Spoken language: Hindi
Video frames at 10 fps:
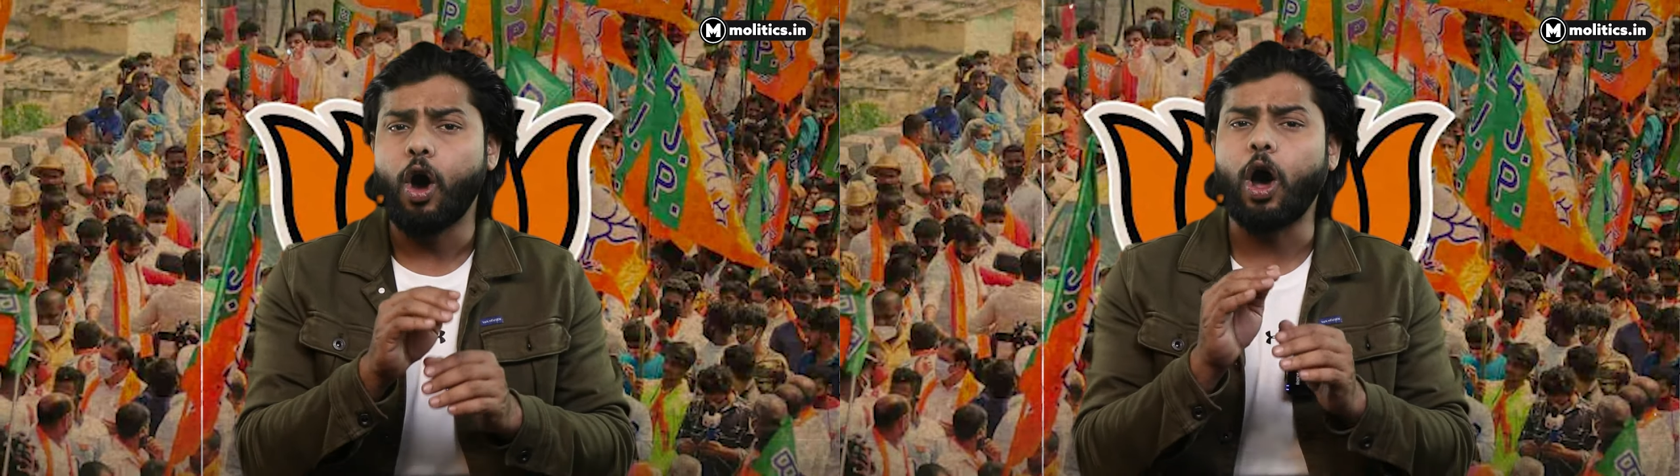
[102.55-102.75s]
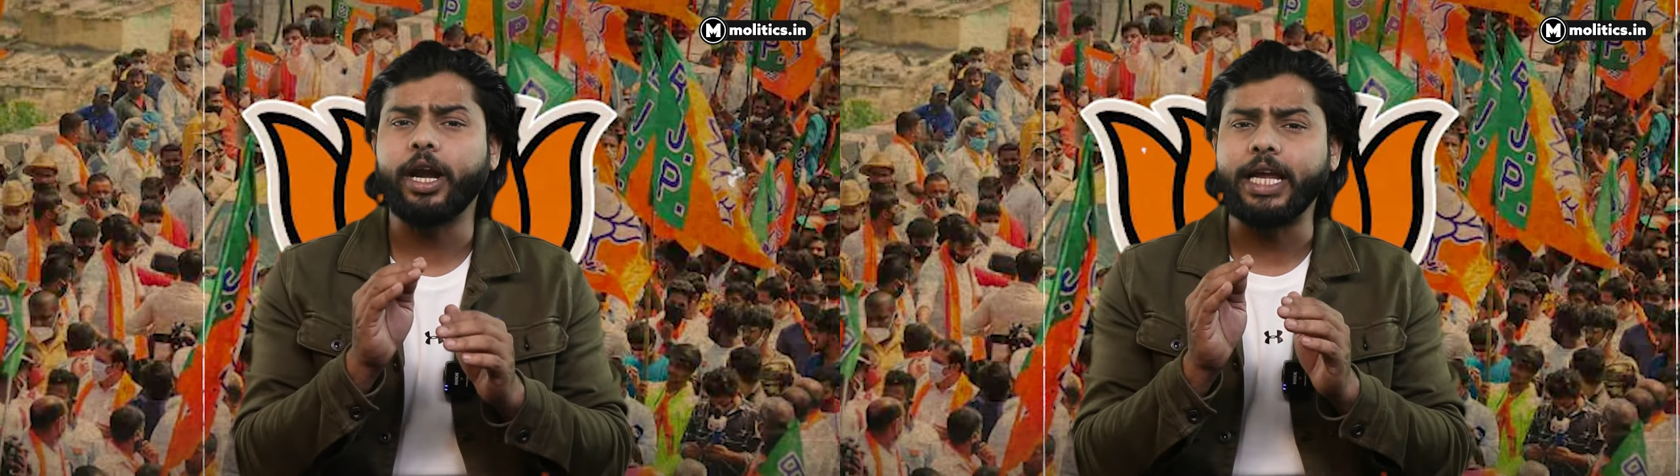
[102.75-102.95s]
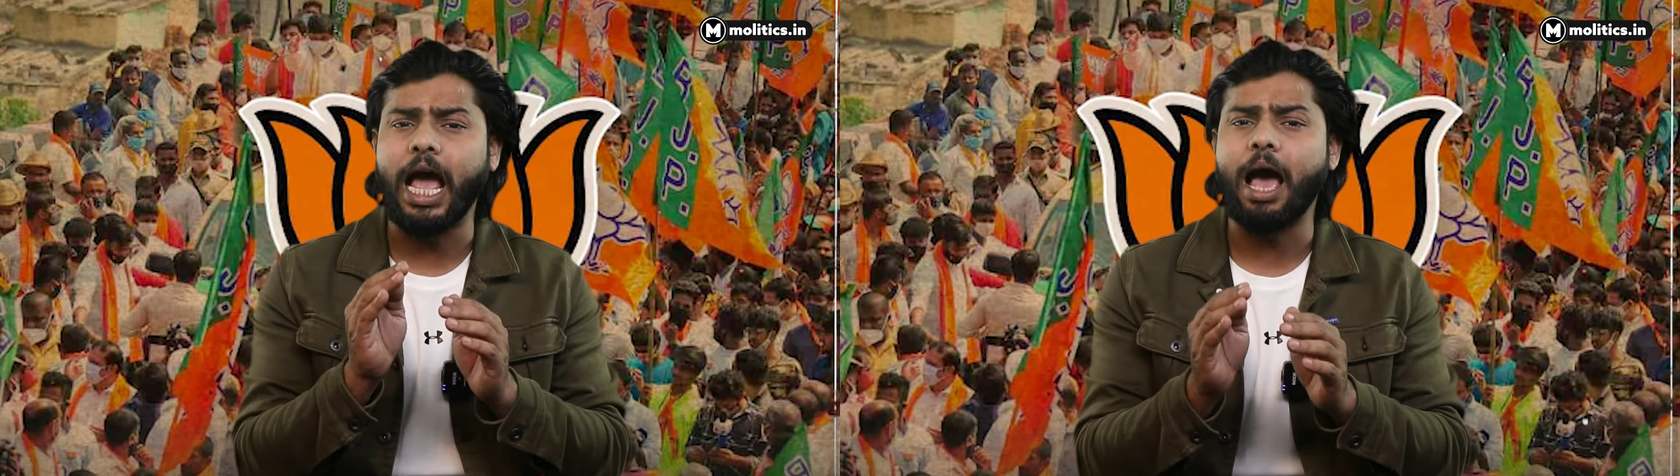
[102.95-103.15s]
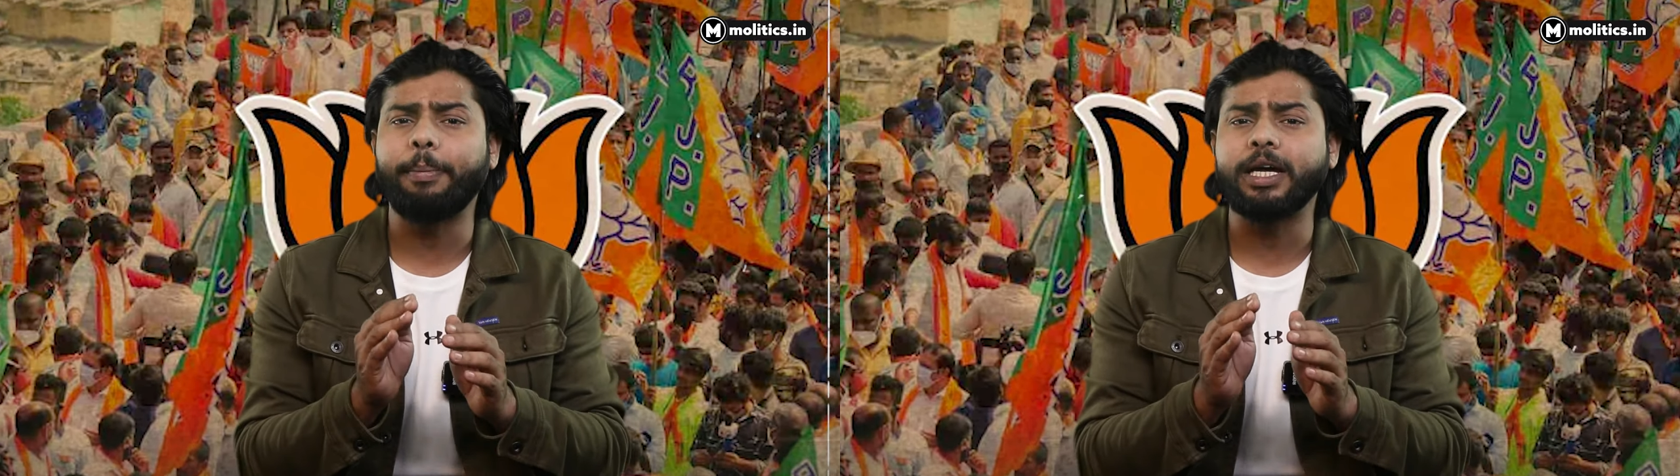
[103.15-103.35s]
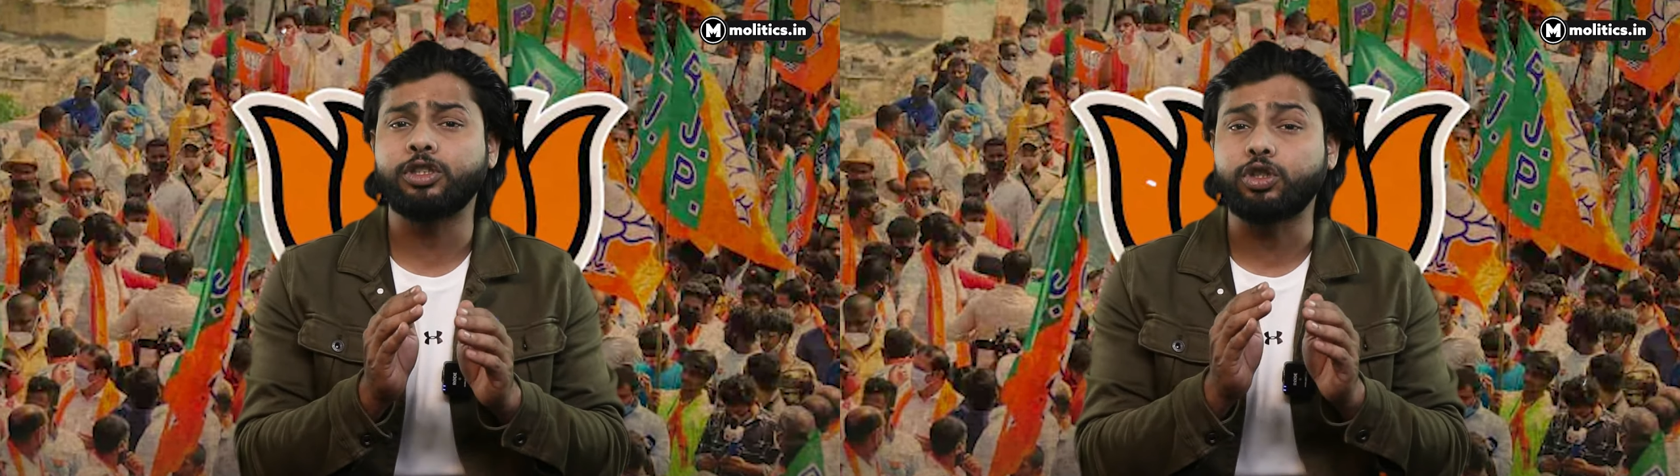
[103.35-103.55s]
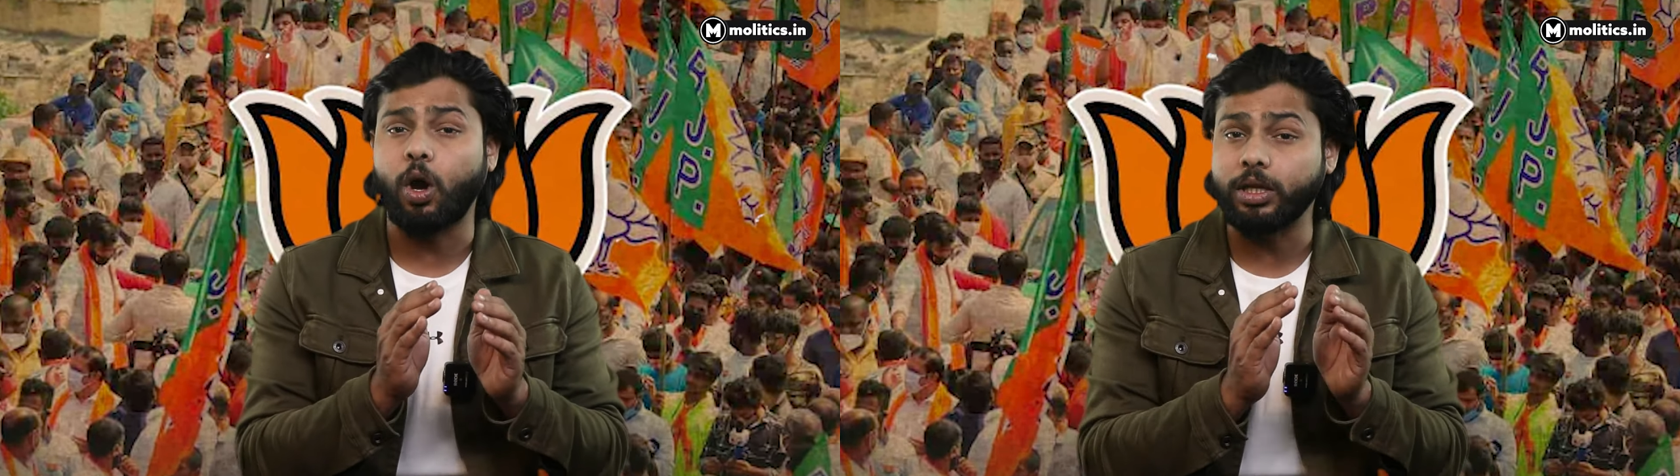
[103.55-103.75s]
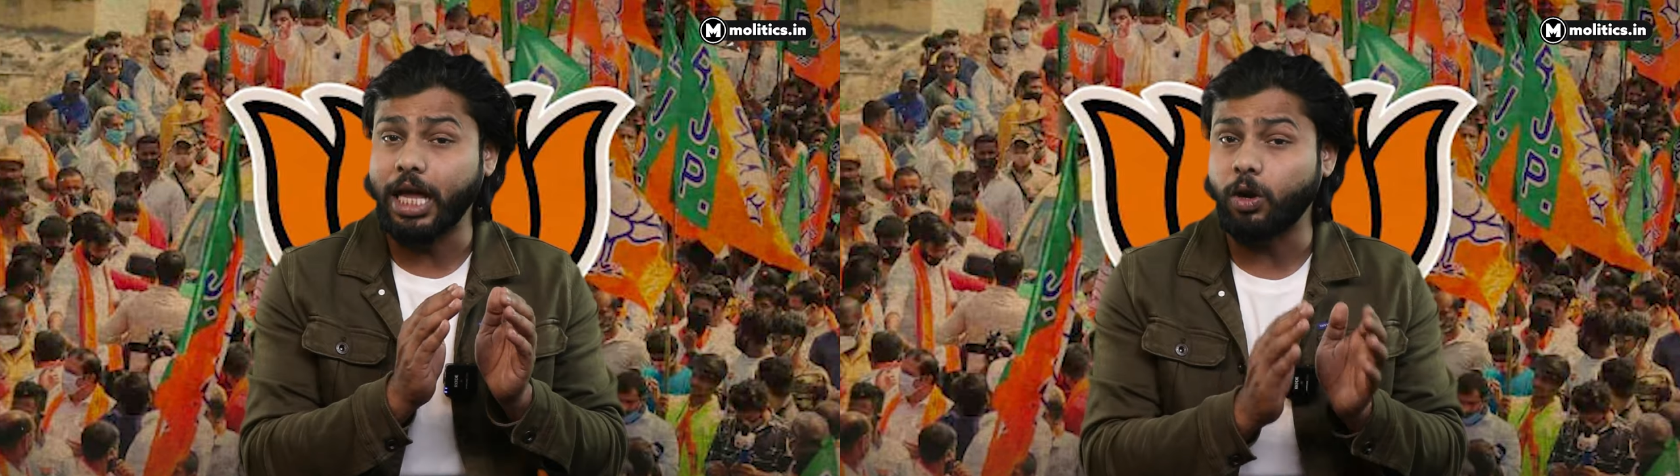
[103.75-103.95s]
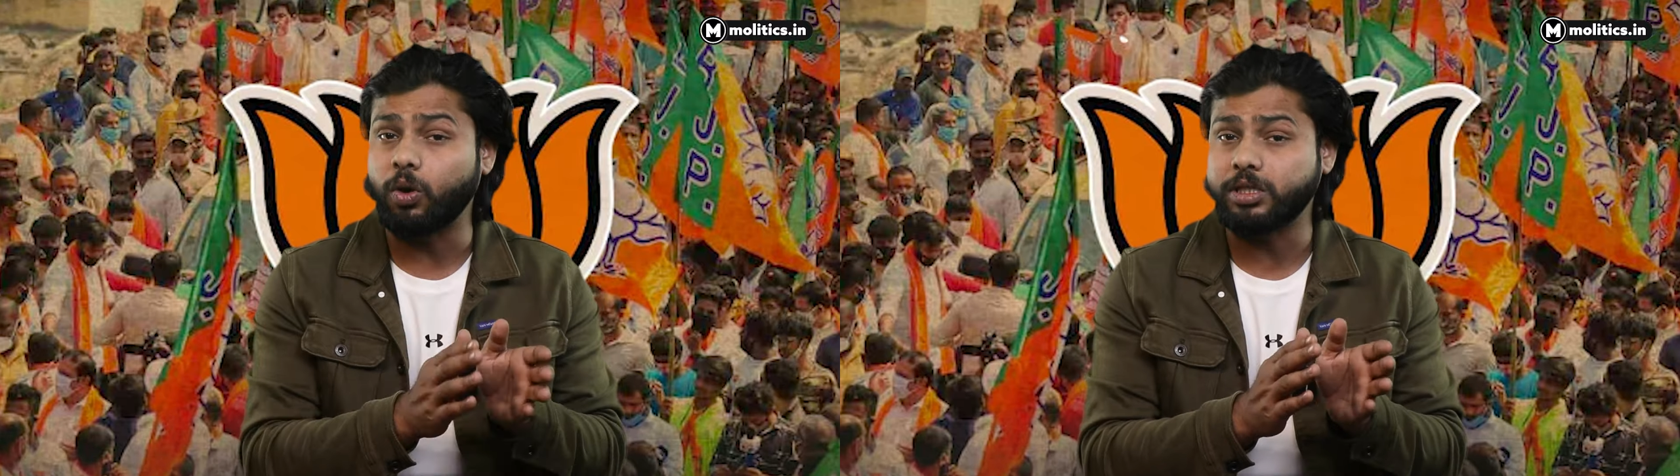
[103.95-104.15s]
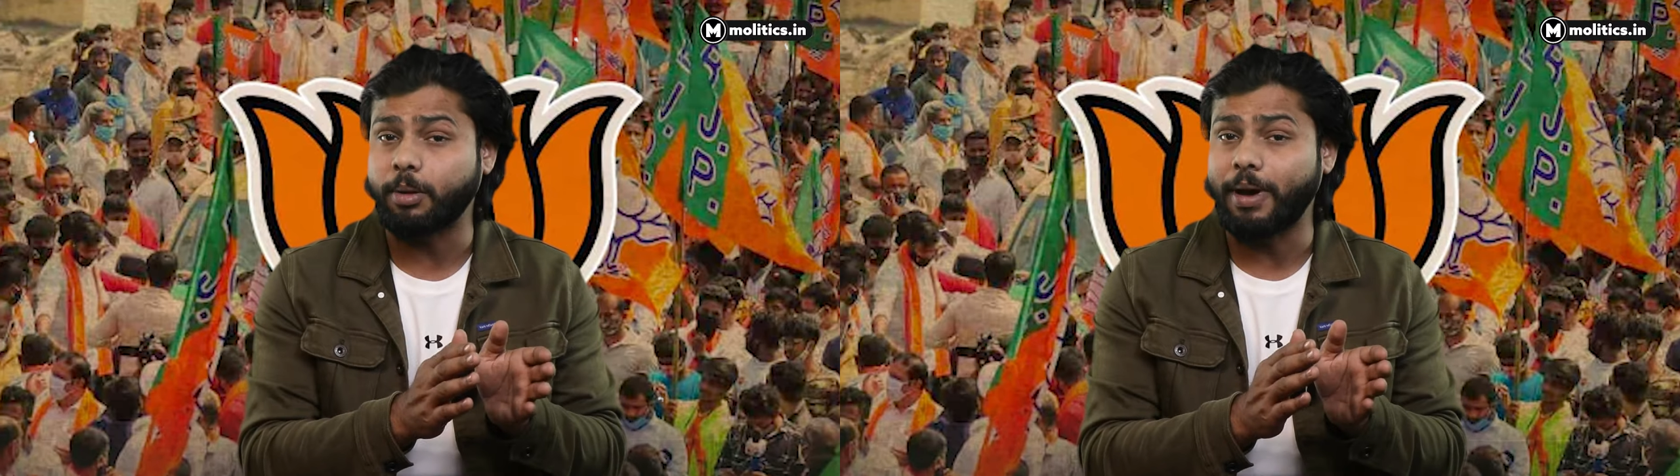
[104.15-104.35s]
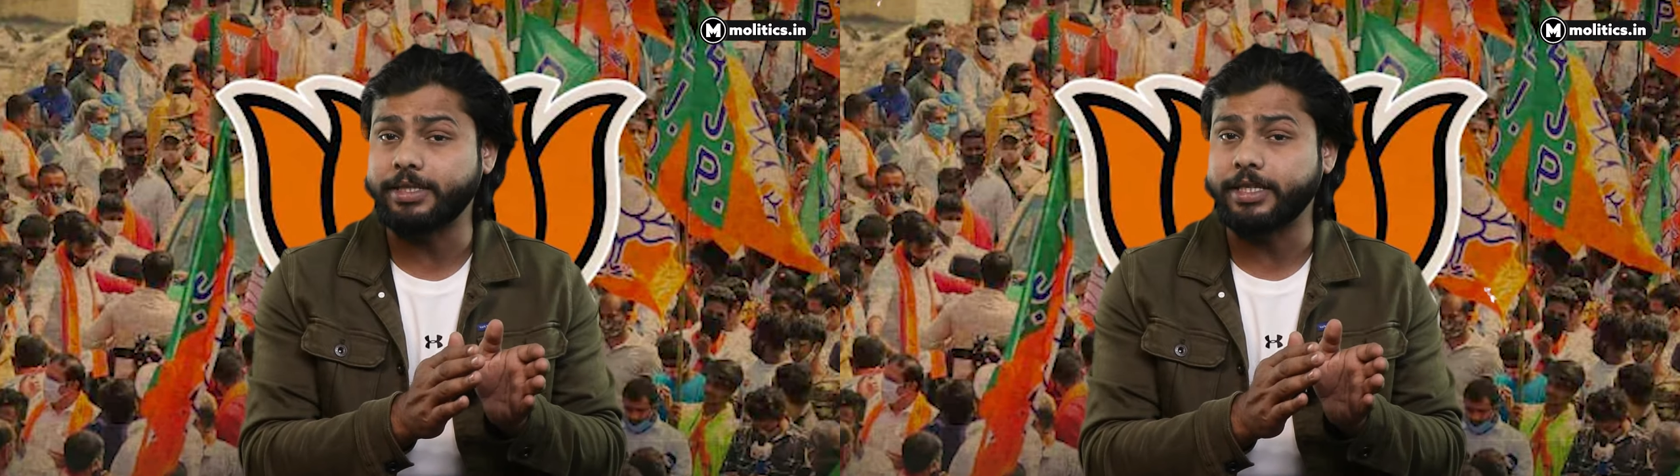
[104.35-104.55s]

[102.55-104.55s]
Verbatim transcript: और यहां पर 14 लोकसभा